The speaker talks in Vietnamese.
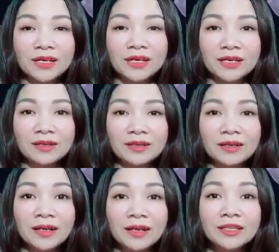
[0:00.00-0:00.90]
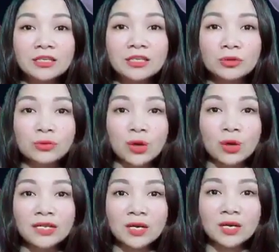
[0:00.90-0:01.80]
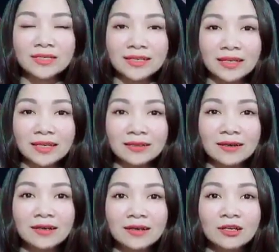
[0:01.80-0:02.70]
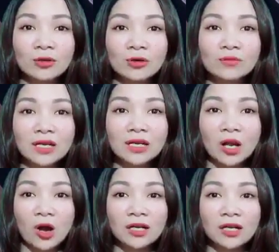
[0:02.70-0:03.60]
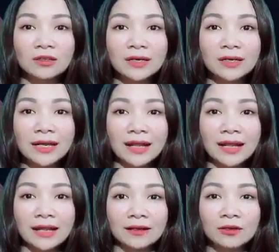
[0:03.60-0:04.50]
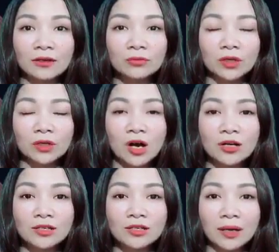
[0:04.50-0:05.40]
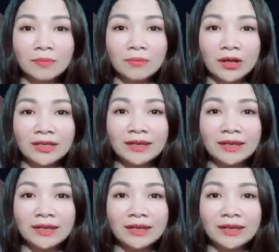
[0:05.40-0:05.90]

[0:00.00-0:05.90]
góp ý kiến, nhưng dù có lý do gì chăng nữa, cũng rất khó cứu vớt hình ảnh của họ trong mắt mọi